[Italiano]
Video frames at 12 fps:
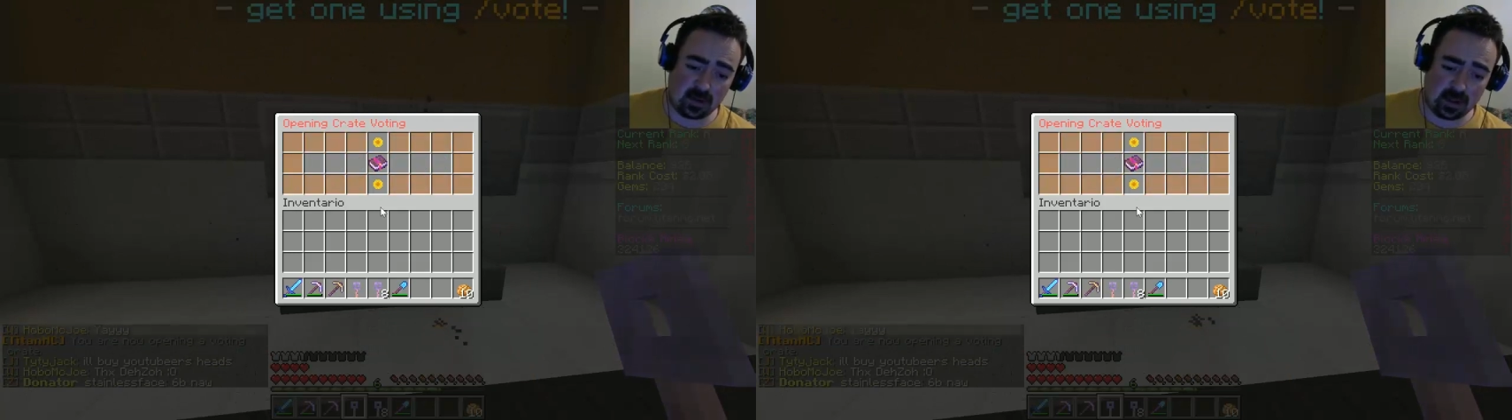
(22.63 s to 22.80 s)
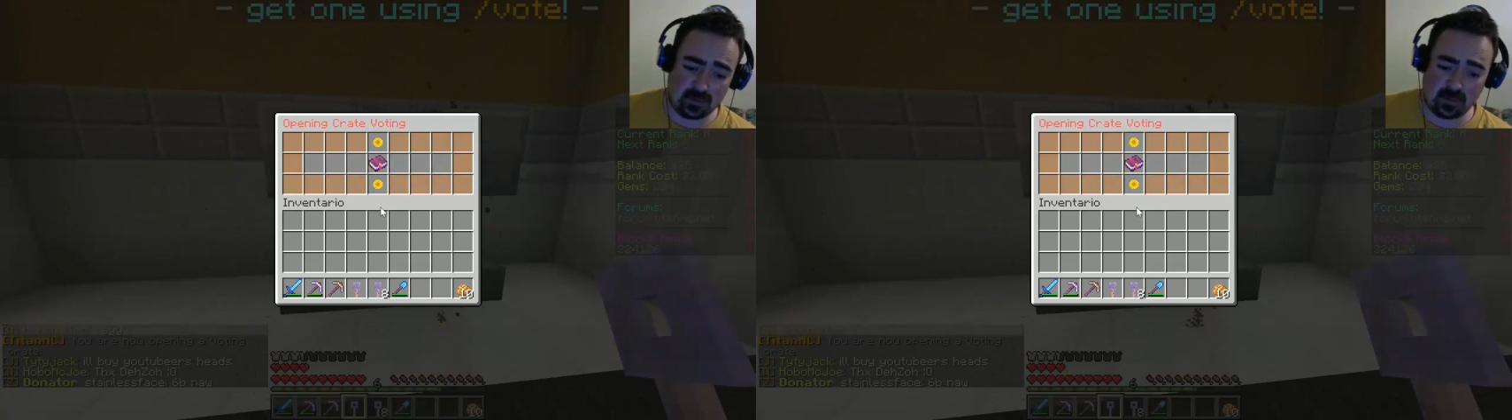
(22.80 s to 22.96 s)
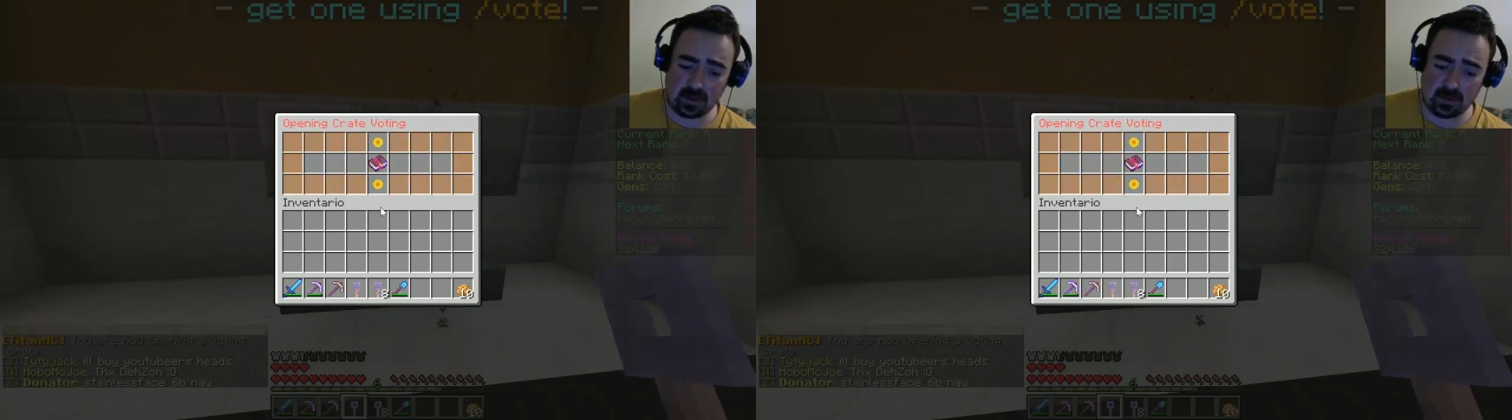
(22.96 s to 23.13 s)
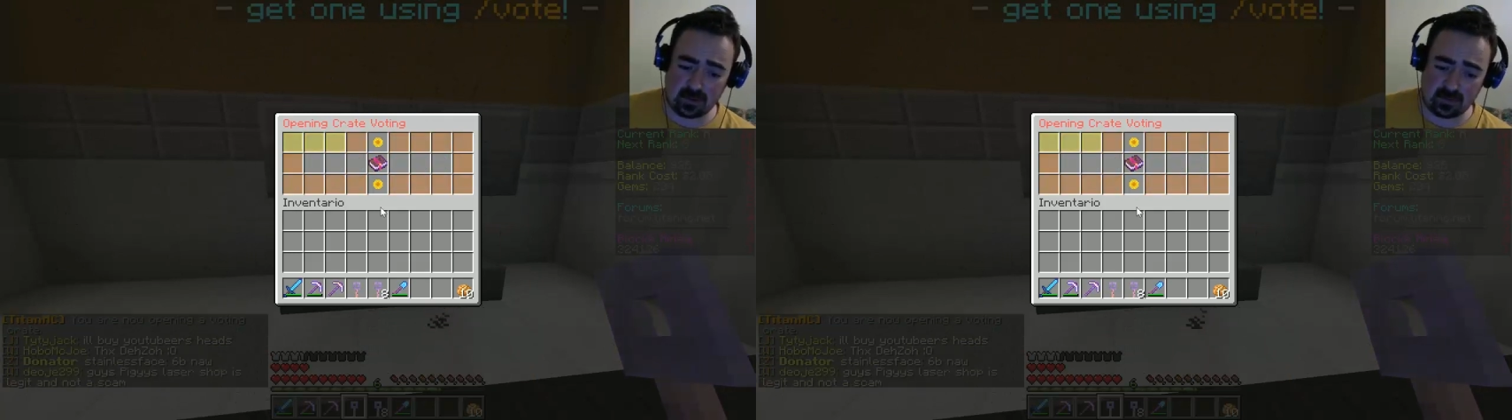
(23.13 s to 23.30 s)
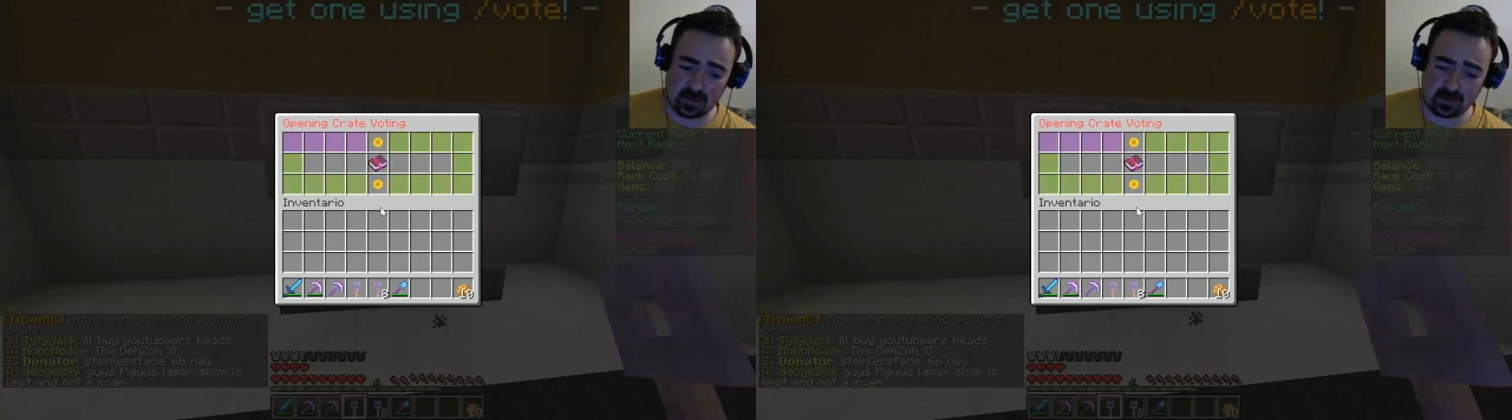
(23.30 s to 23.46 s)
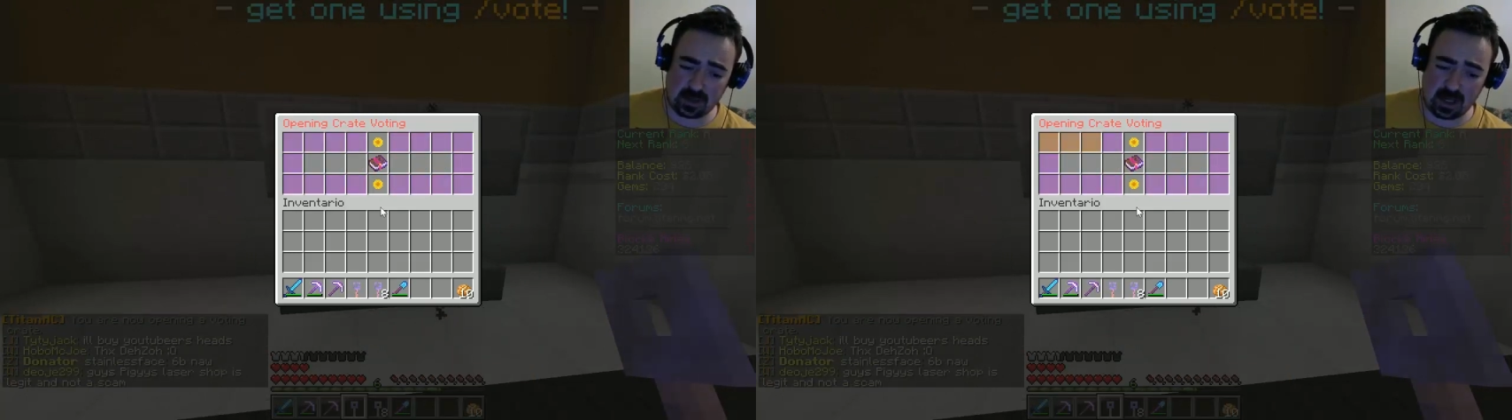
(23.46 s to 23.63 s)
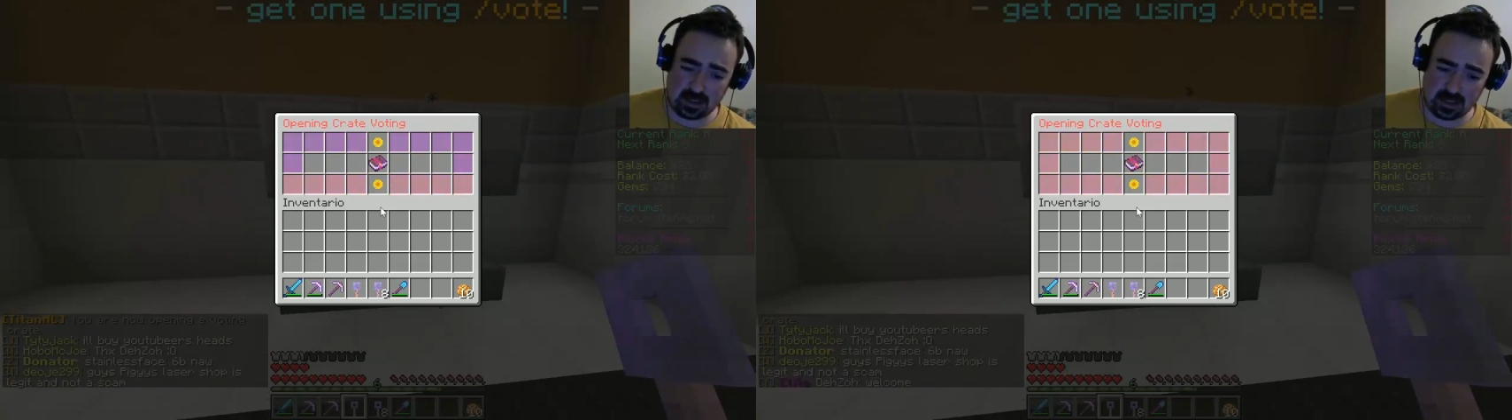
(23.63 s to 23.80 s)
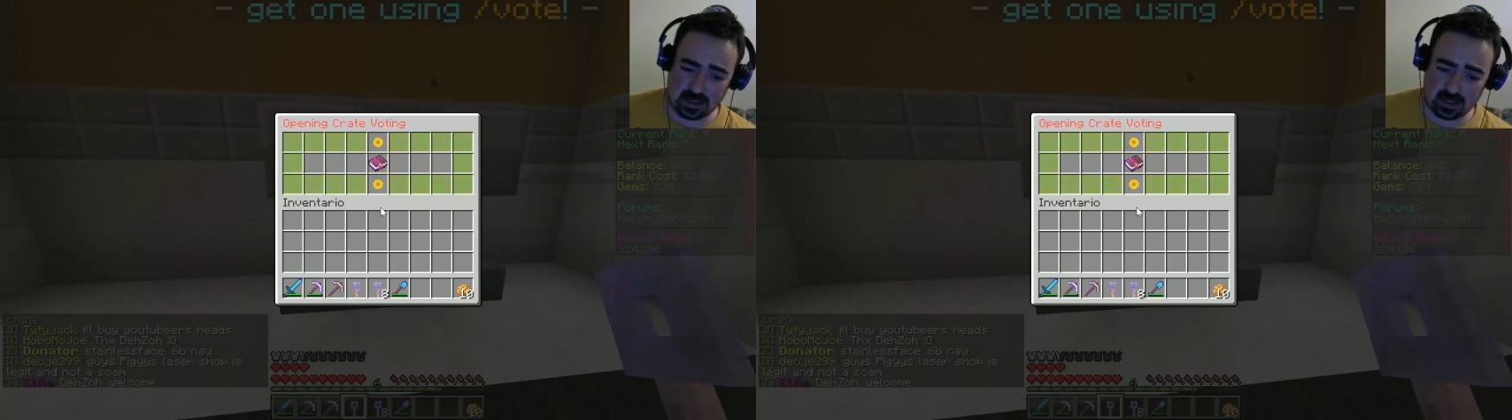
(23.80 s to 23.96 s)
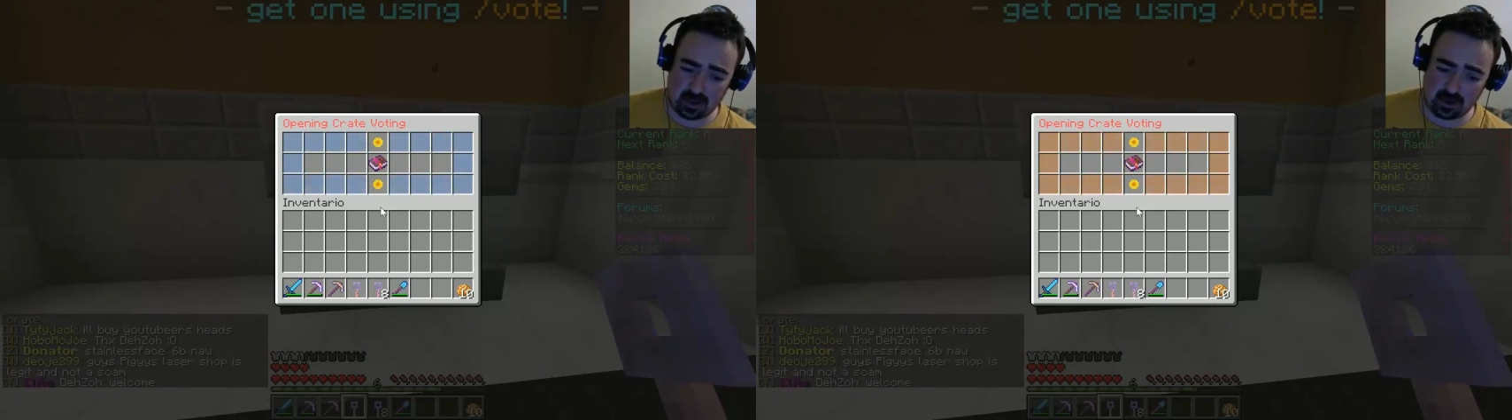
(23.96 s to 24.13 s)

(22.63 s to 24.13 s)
libro, libro, fanno cacca di solito al